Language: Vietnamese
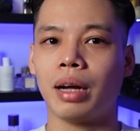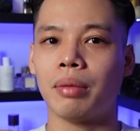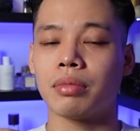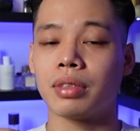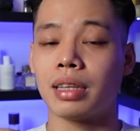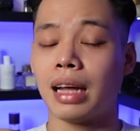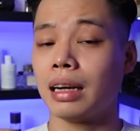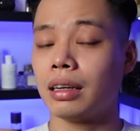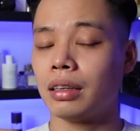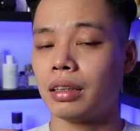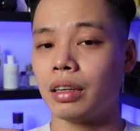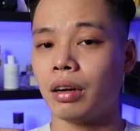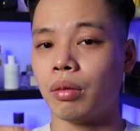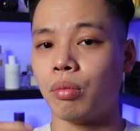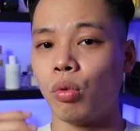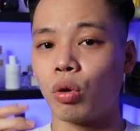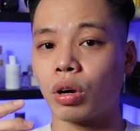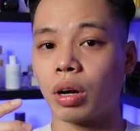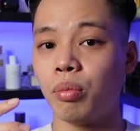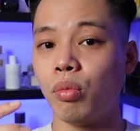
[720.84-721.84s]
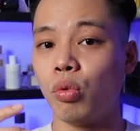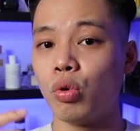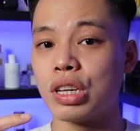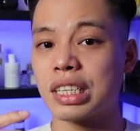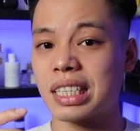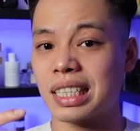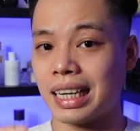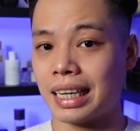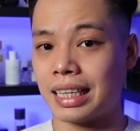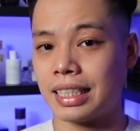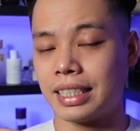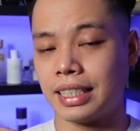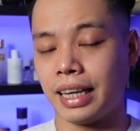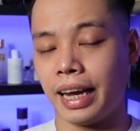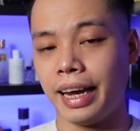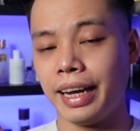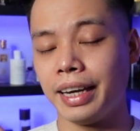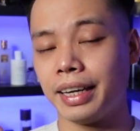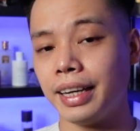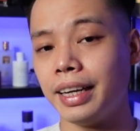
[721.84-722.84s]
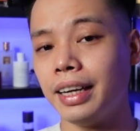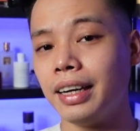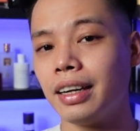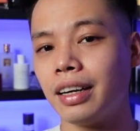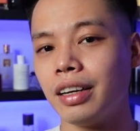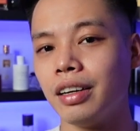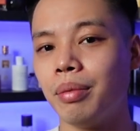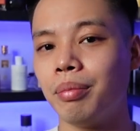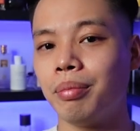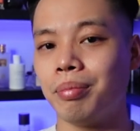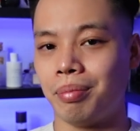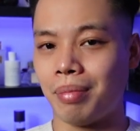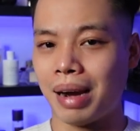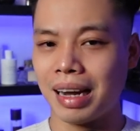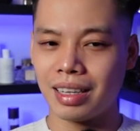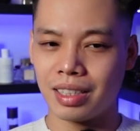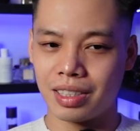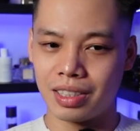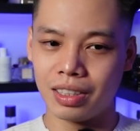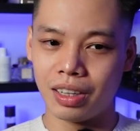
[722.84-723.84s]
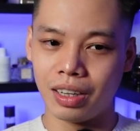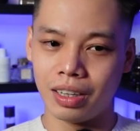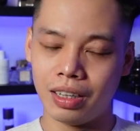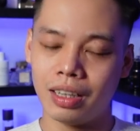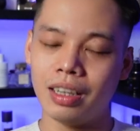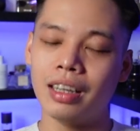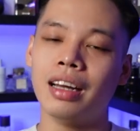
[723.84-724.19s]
cảm giác kiểu một cái mùi sạch sẽ tinh tươm mát rượi